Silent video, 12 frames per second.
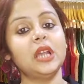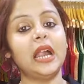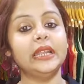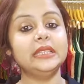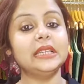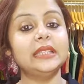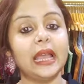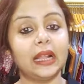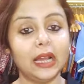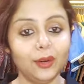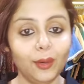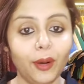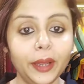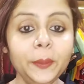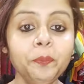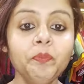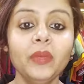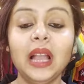শাড়িটা দেখানো হয়
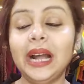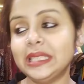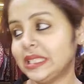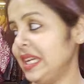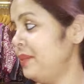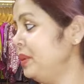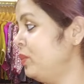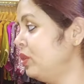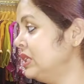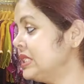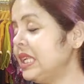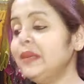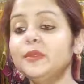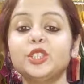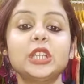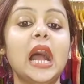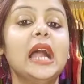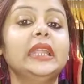আজকে আমি বলেছিলাম
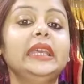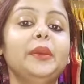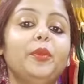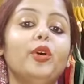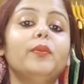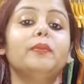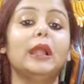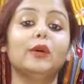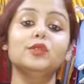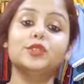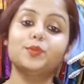শাড়ি এবং ব্লাউজ